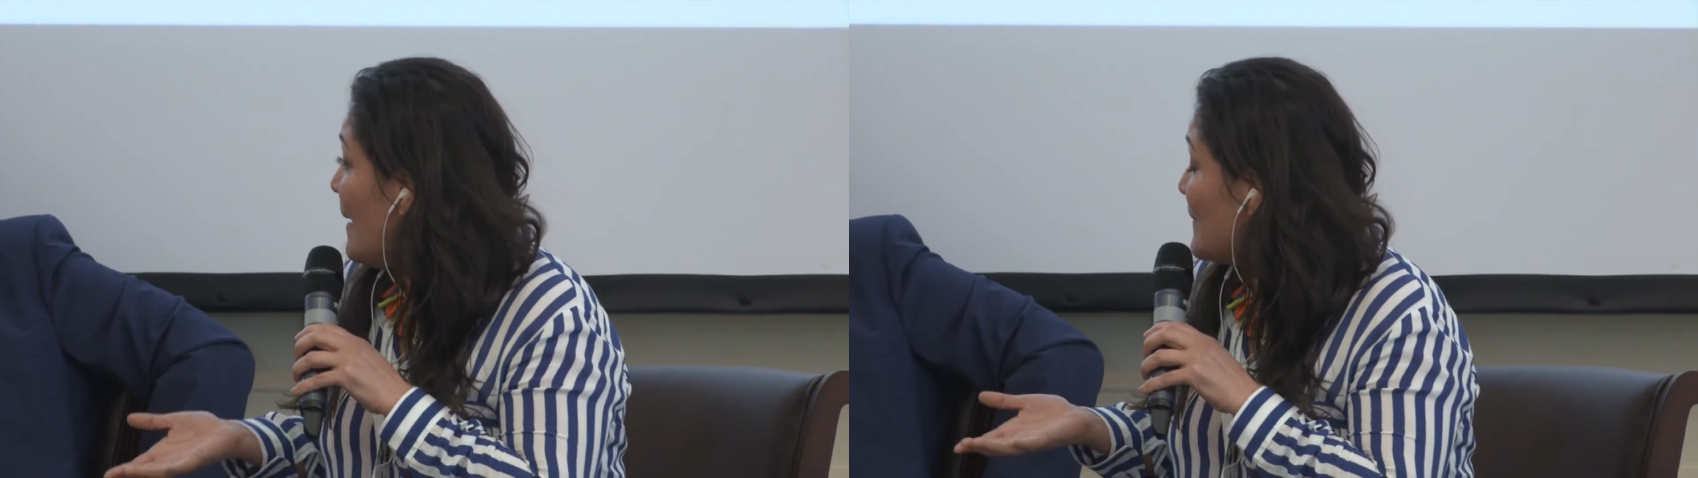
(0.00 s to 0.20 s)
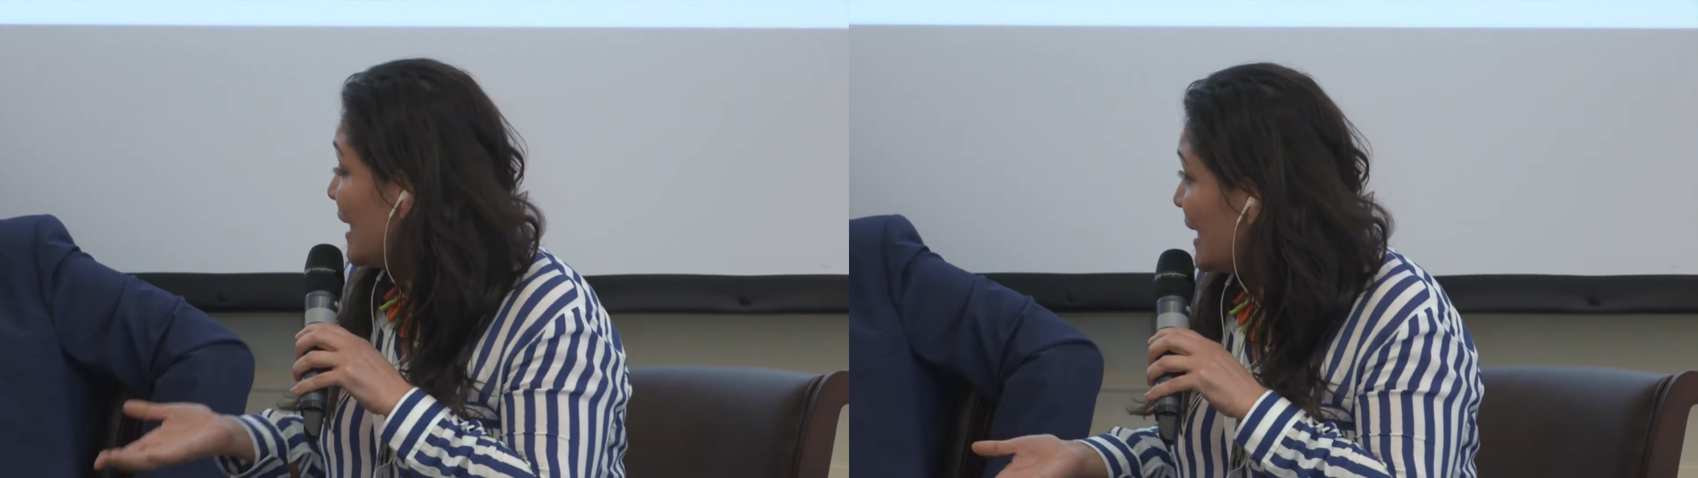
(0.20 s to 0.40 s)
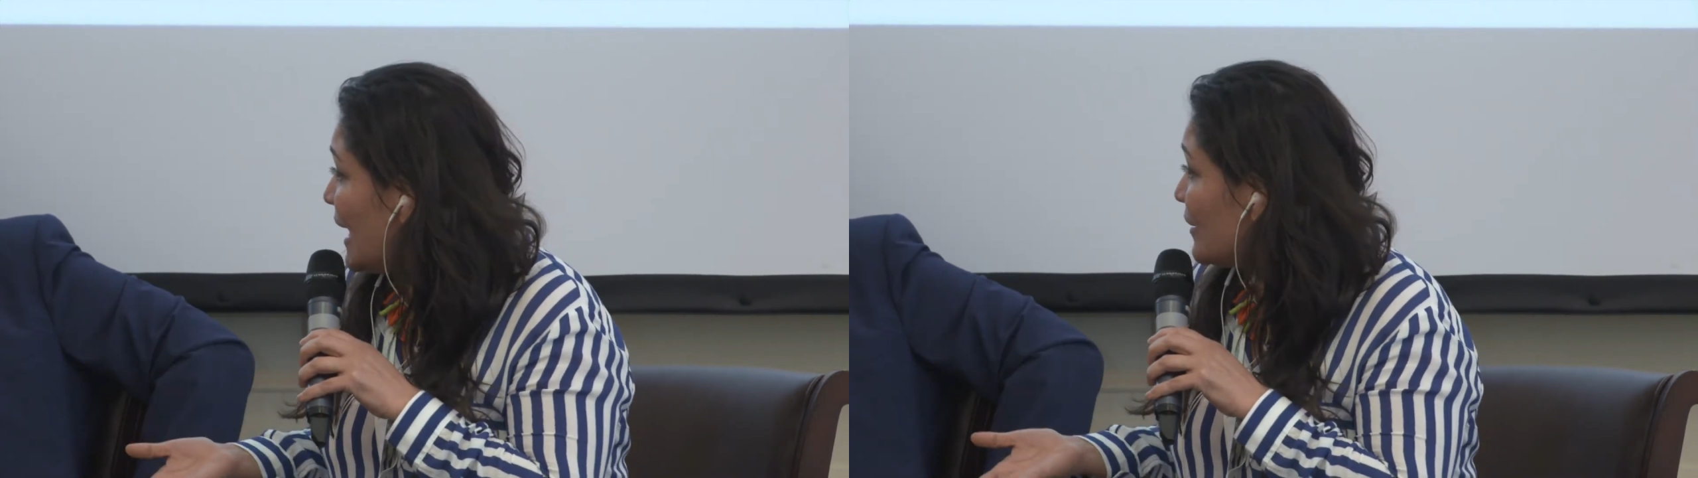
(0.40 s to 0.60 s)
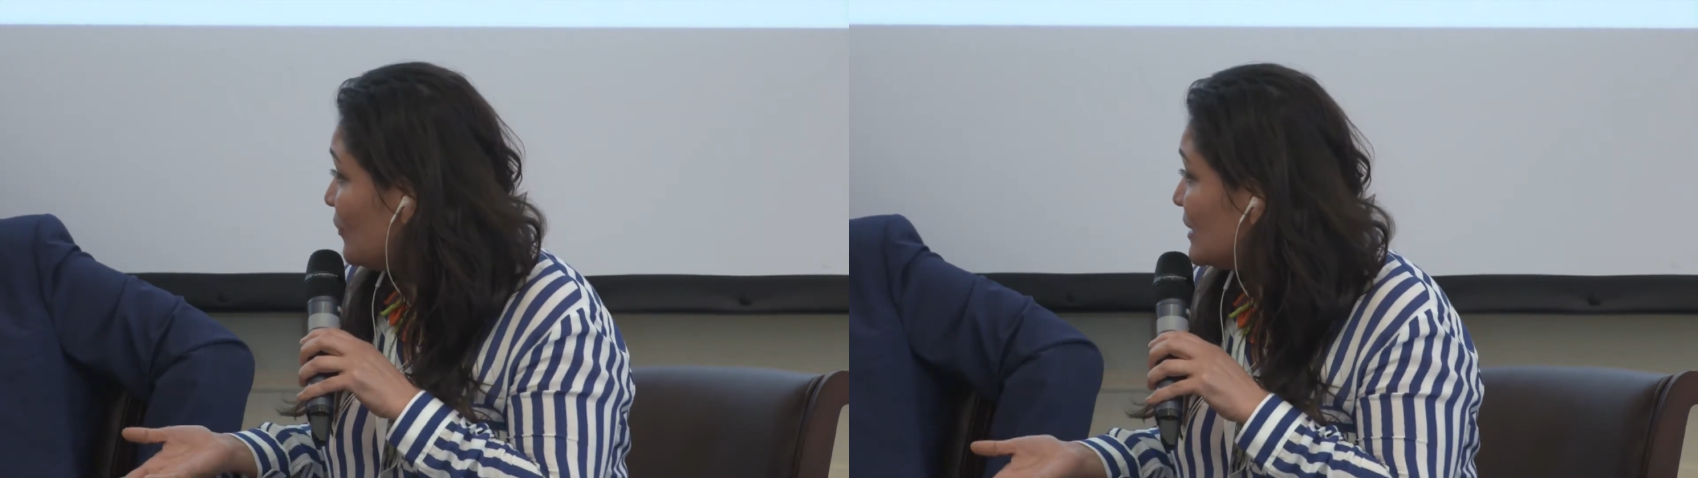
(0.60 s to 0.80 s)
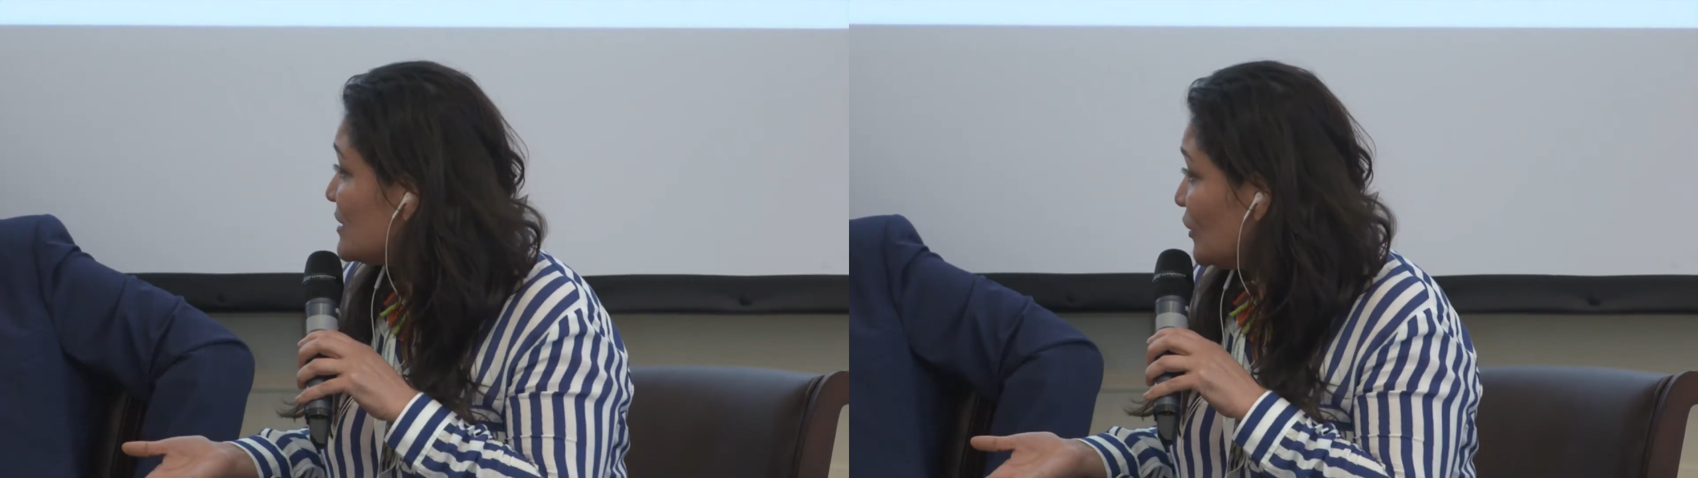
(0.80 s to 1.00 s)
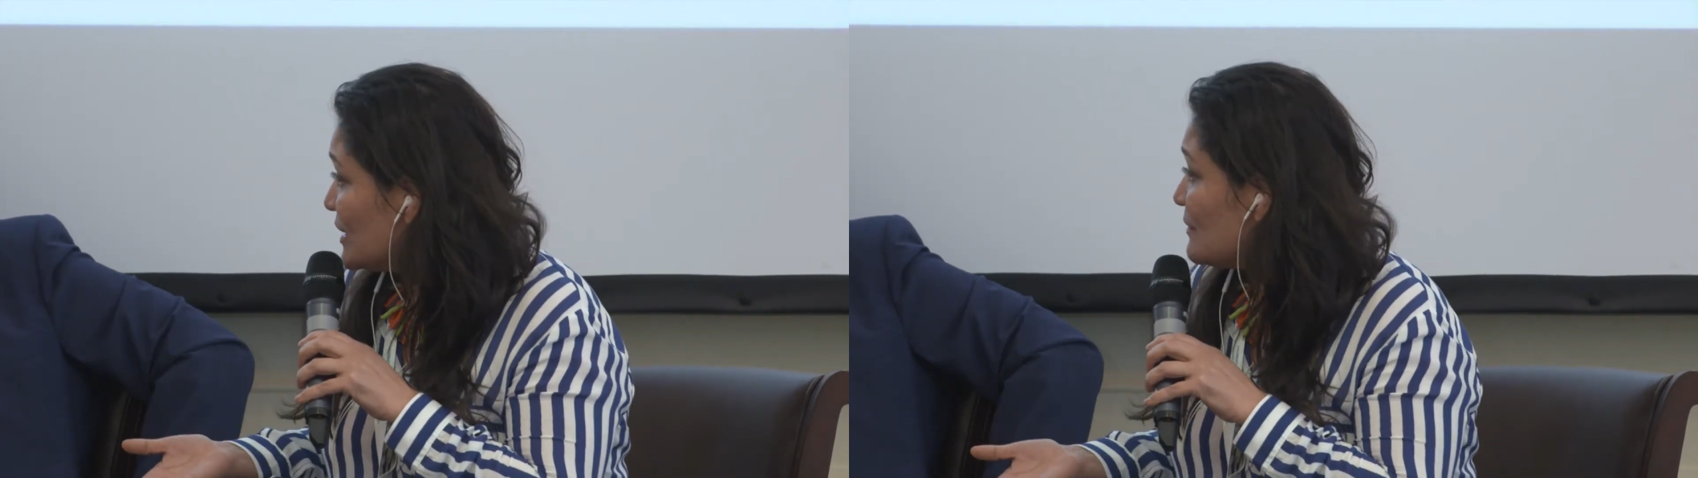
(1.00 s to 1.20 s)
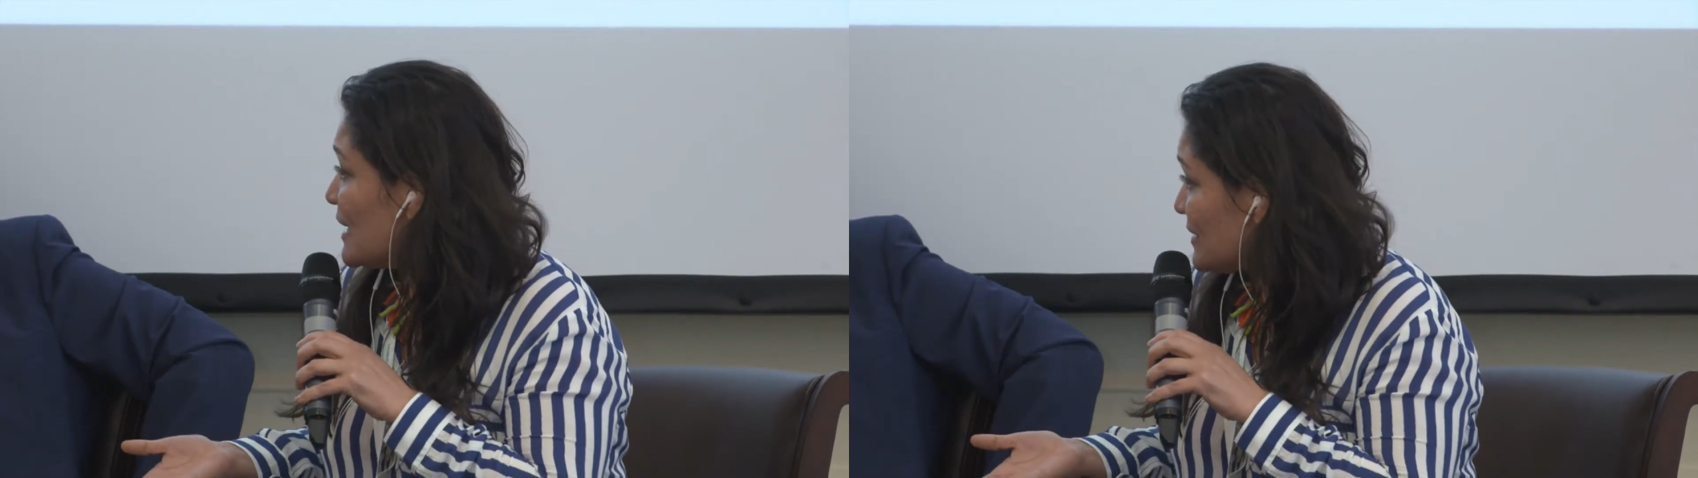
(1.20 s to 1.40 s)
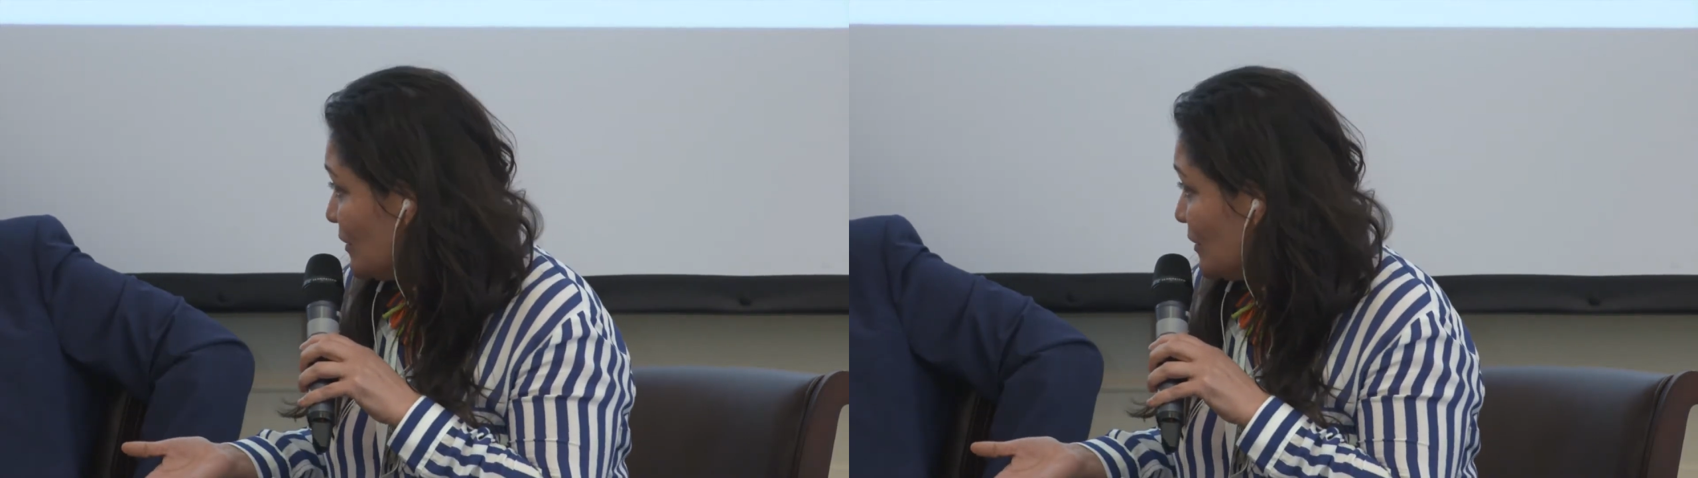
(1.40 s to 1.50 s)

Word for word: migrar en condiciones más